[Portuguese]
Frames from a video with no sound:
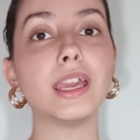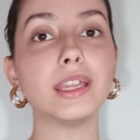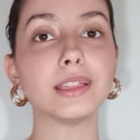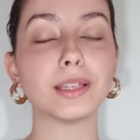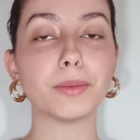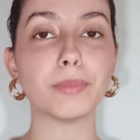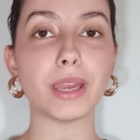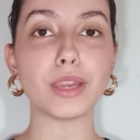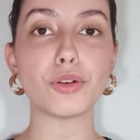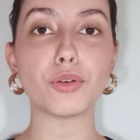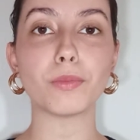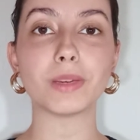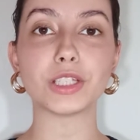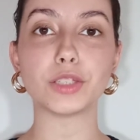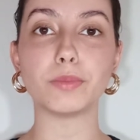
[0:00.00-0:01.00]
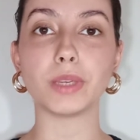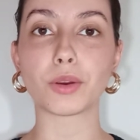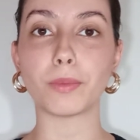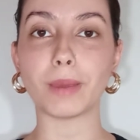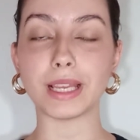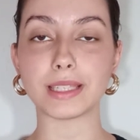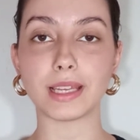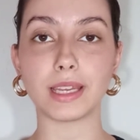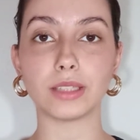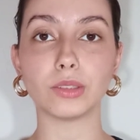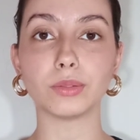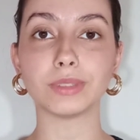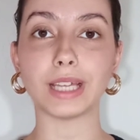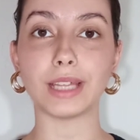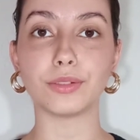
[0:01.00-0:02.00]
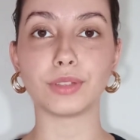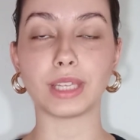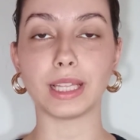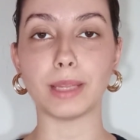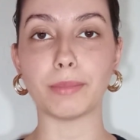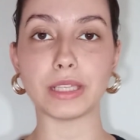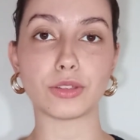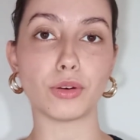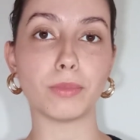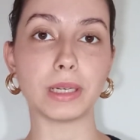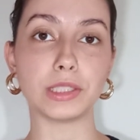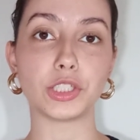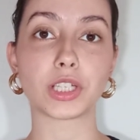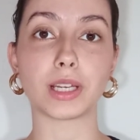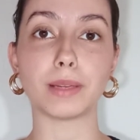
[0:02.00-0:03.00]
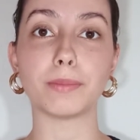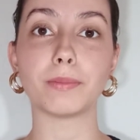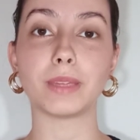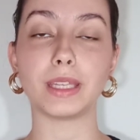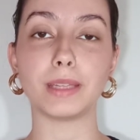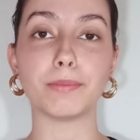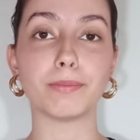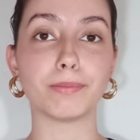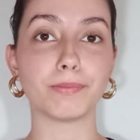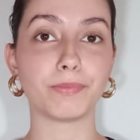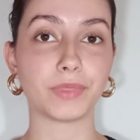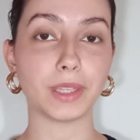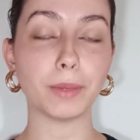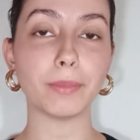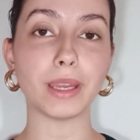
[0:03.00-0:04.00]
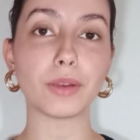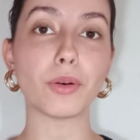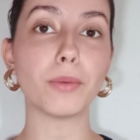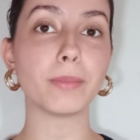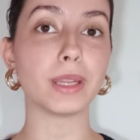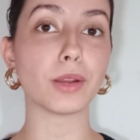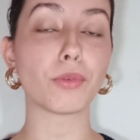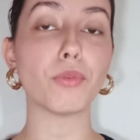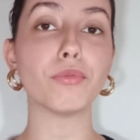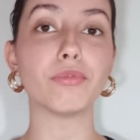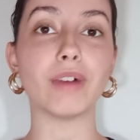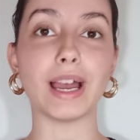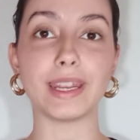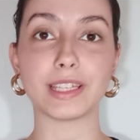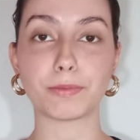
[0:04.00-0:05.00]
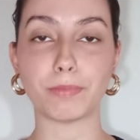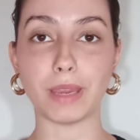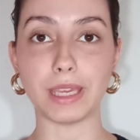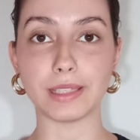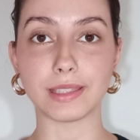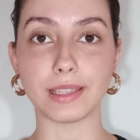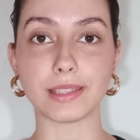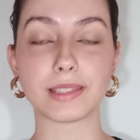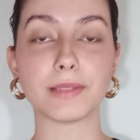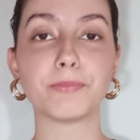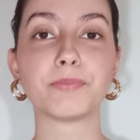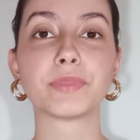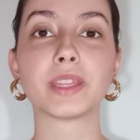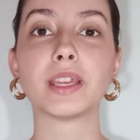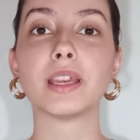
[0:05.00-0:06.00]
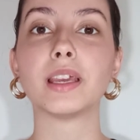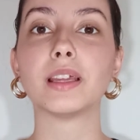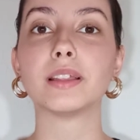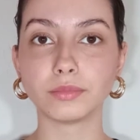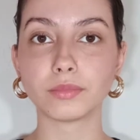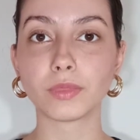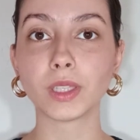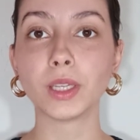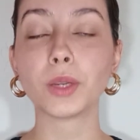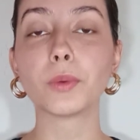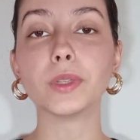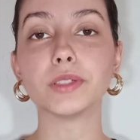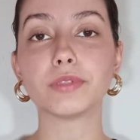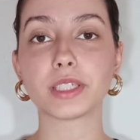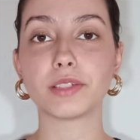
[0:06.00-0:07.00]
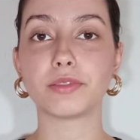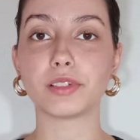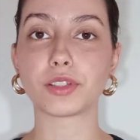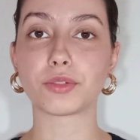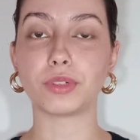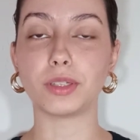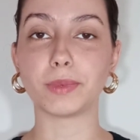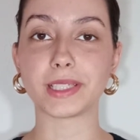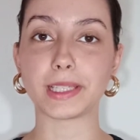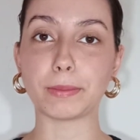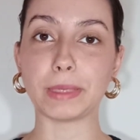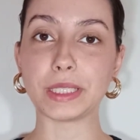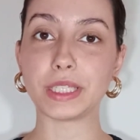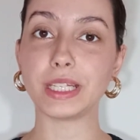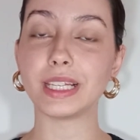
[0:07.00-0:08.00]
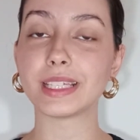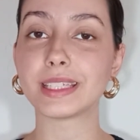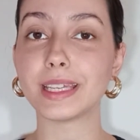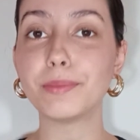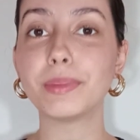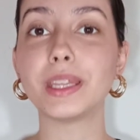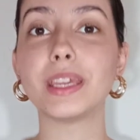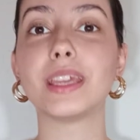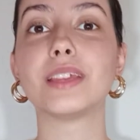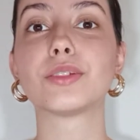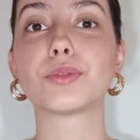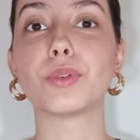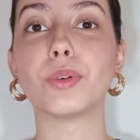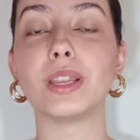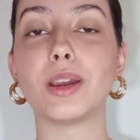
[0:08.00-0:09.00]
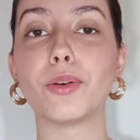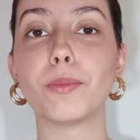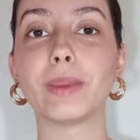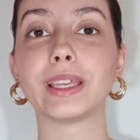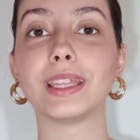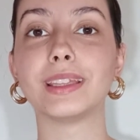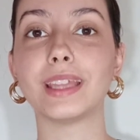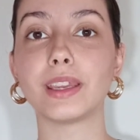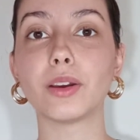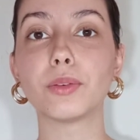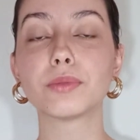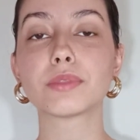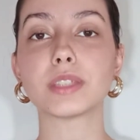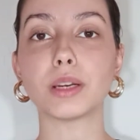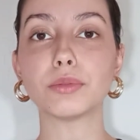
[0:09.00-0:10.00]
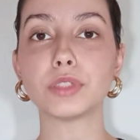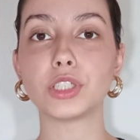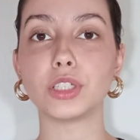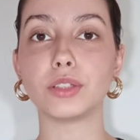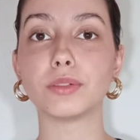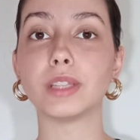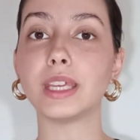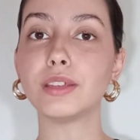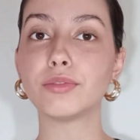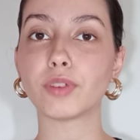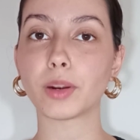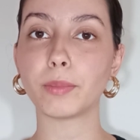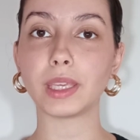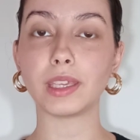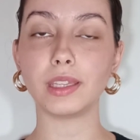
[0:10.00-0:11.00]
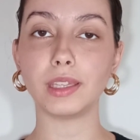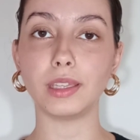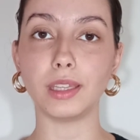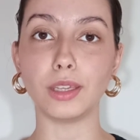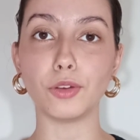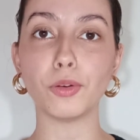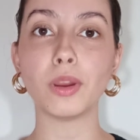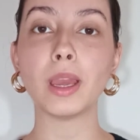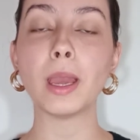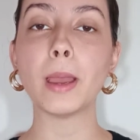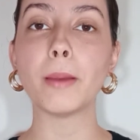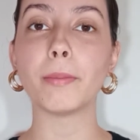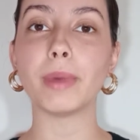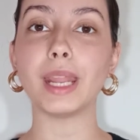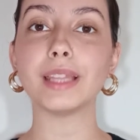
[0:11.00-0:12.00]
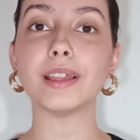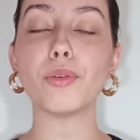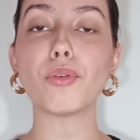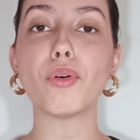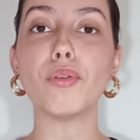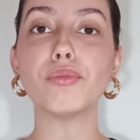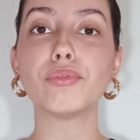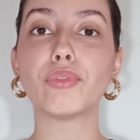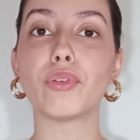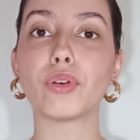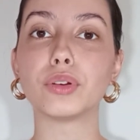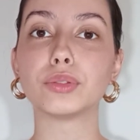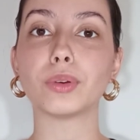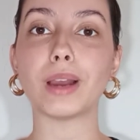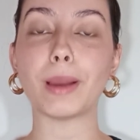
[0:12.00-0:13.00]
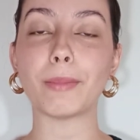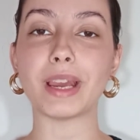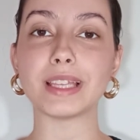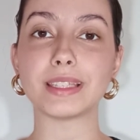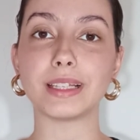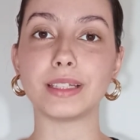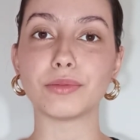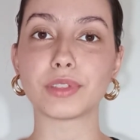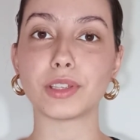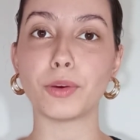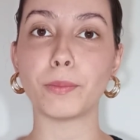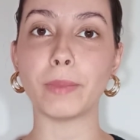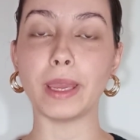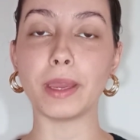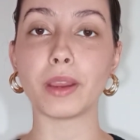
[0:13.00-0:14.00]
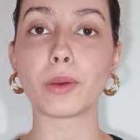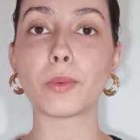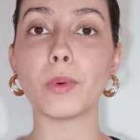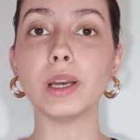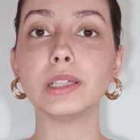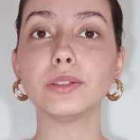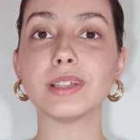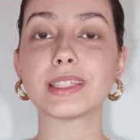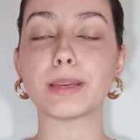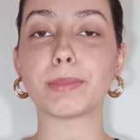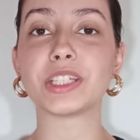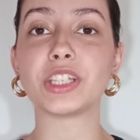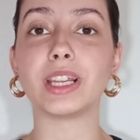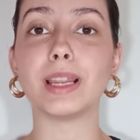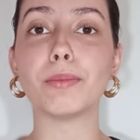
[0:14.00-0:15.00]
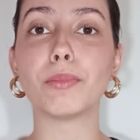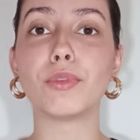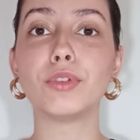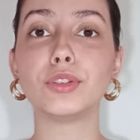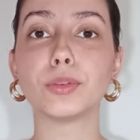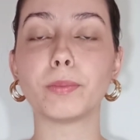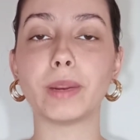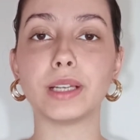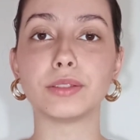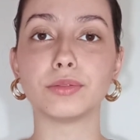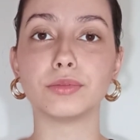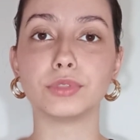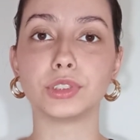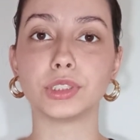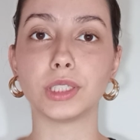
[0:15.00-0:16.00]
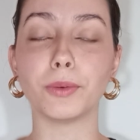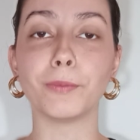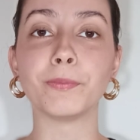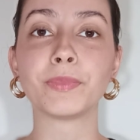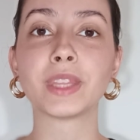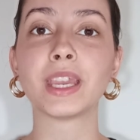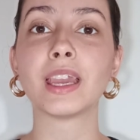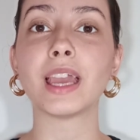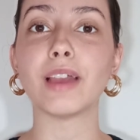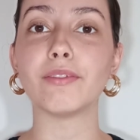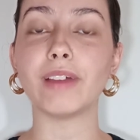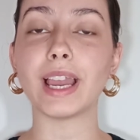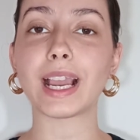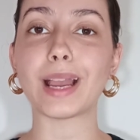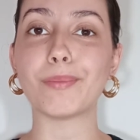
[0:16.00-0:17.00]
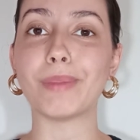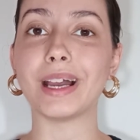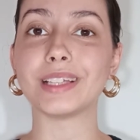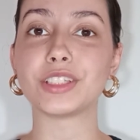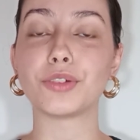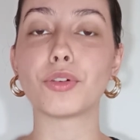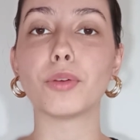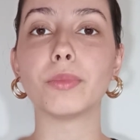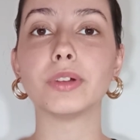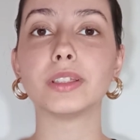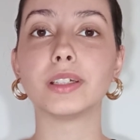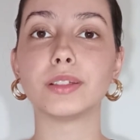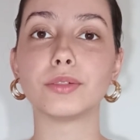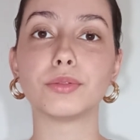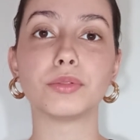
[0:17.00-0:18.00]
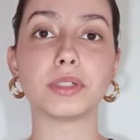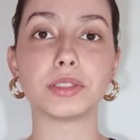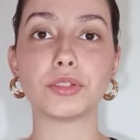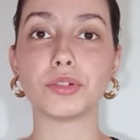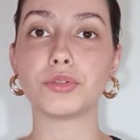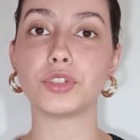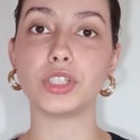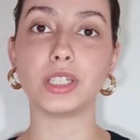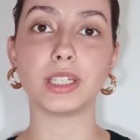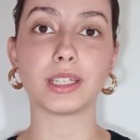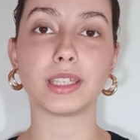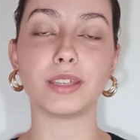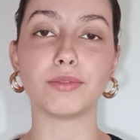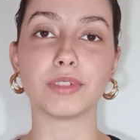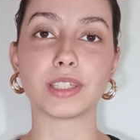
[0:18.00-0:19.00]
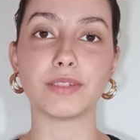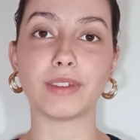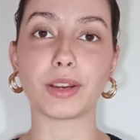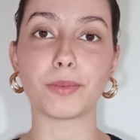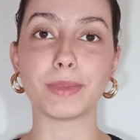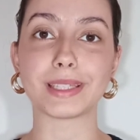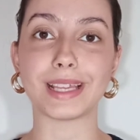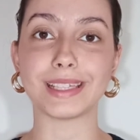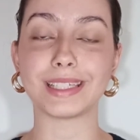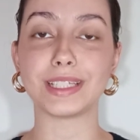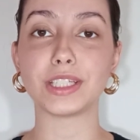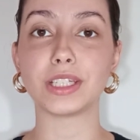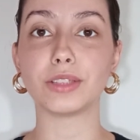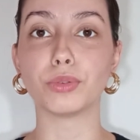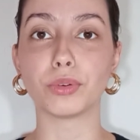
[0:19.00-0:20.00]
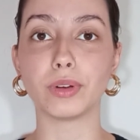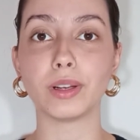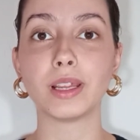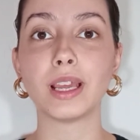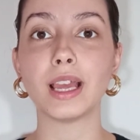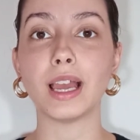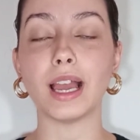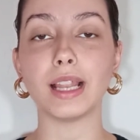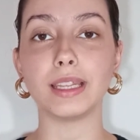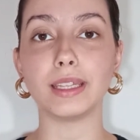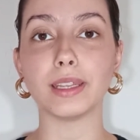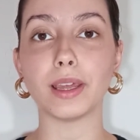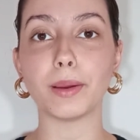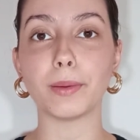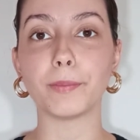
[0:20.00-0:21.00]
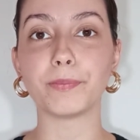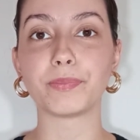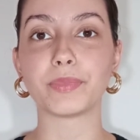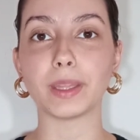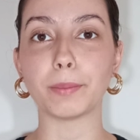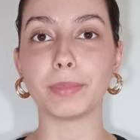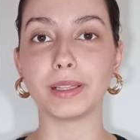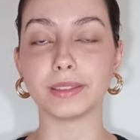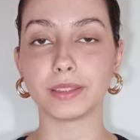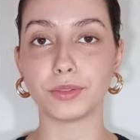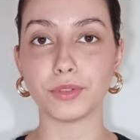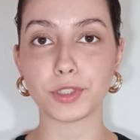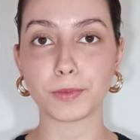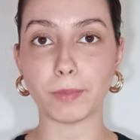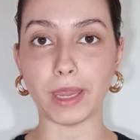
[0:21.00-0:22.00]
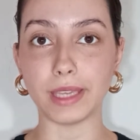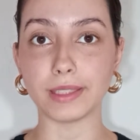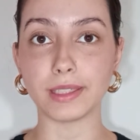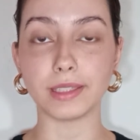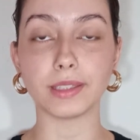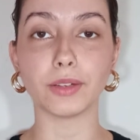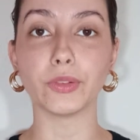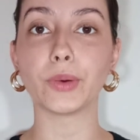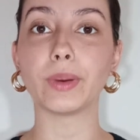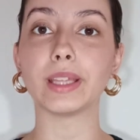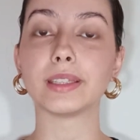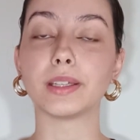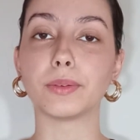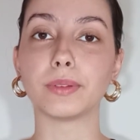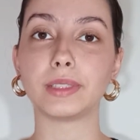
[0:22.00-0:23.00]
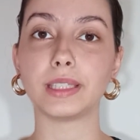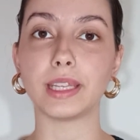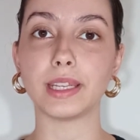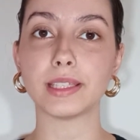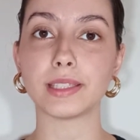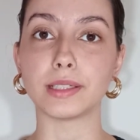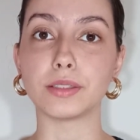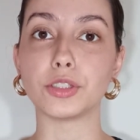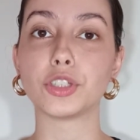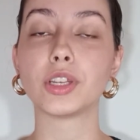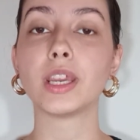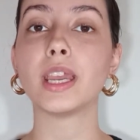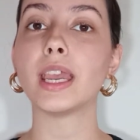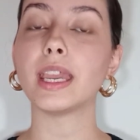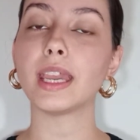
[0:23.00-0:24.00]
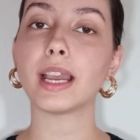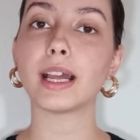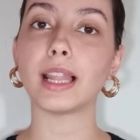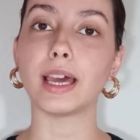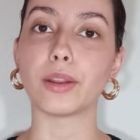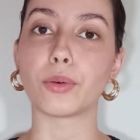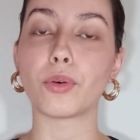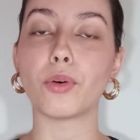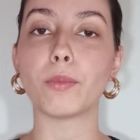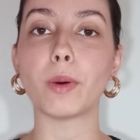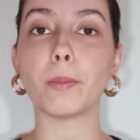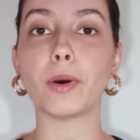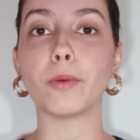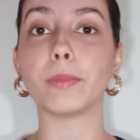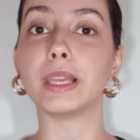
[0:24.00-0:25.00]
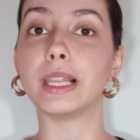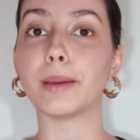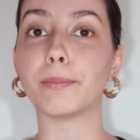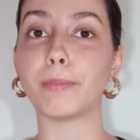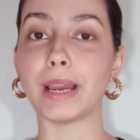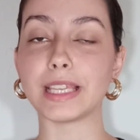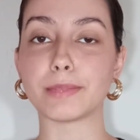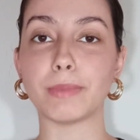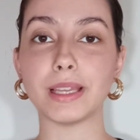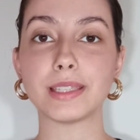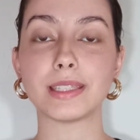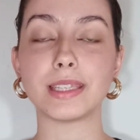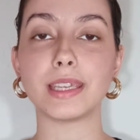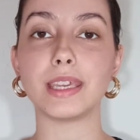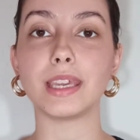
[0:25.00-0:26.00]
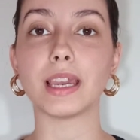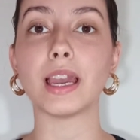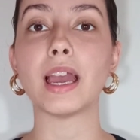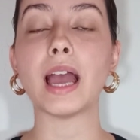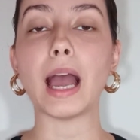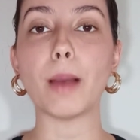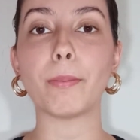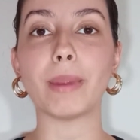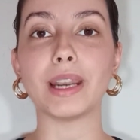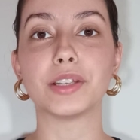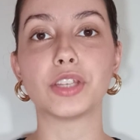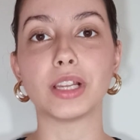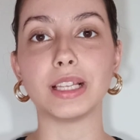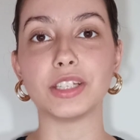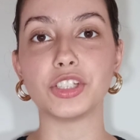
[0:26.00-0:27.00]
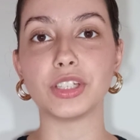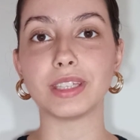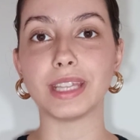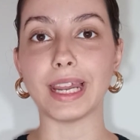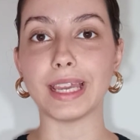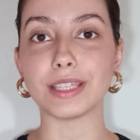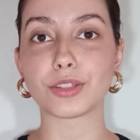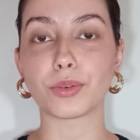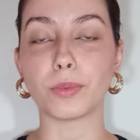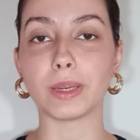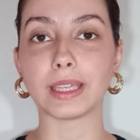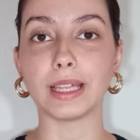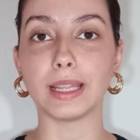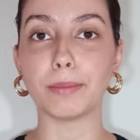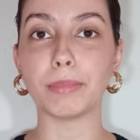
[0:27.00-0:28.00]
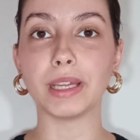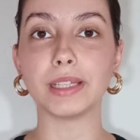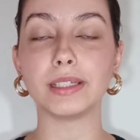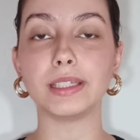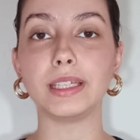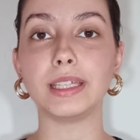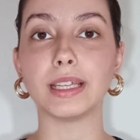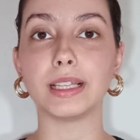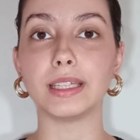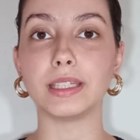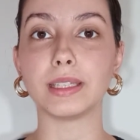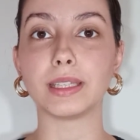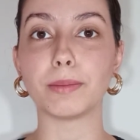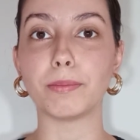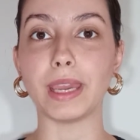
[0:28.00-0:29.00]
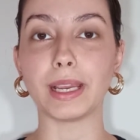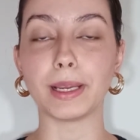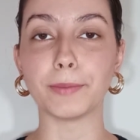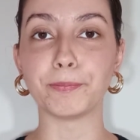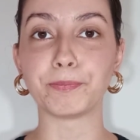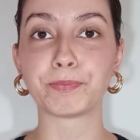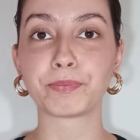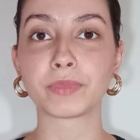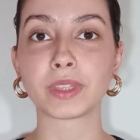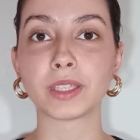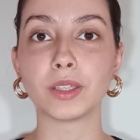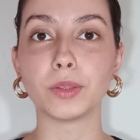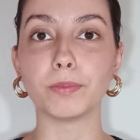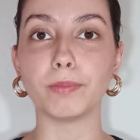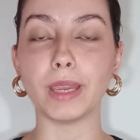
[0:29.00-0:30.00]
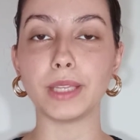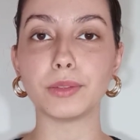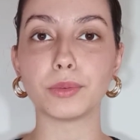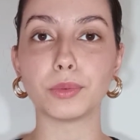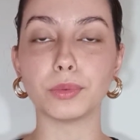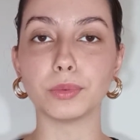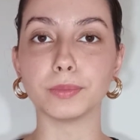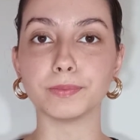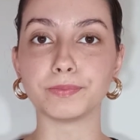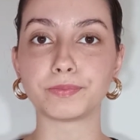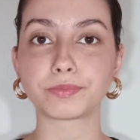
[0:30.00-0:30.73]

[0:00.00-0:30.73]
e também uma de bico mais arredondado, que ela é mais romântica e também combina com várias peças. Quando você for escolher uma sapatilha, sempre escolha uma que tenha um saltinho, nem que for pequenininho, para dar um conforto a mais ali no seu pé. Quando a sapatilha é muito perto do chão, vai acabar te incomodando durante o dia, que você vai começar a sentir dor ali na, na planta dos pés. Então não é tão interessante. E é claro, com uma palmilha mais macia, a parte ali de trás com aquela bananinha ali que pega bem no